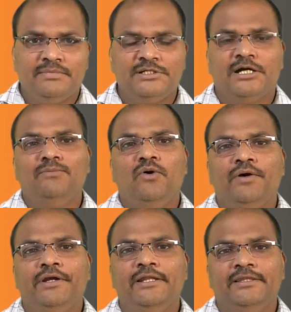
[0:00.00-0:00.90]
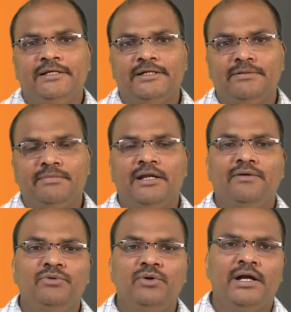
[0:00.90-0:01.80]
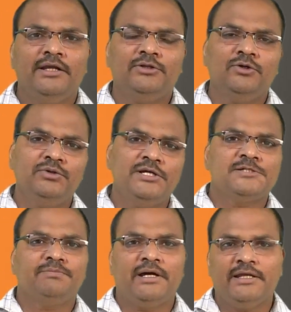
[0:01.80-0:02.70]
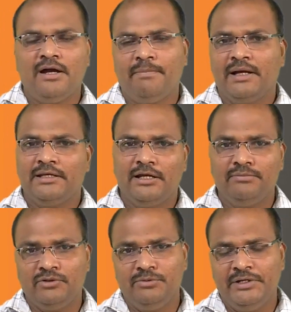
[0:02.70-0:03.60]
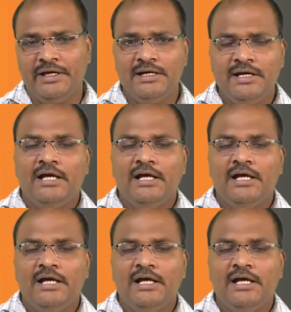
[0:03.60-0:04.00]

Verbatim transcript: జగన్మోహన్ రెడ్డి తిట్టడం అన్న వ్యూహాన్ని తెలుగుదేశం పార్టీ ఆ పార్టీ అనుబంధ మీడియా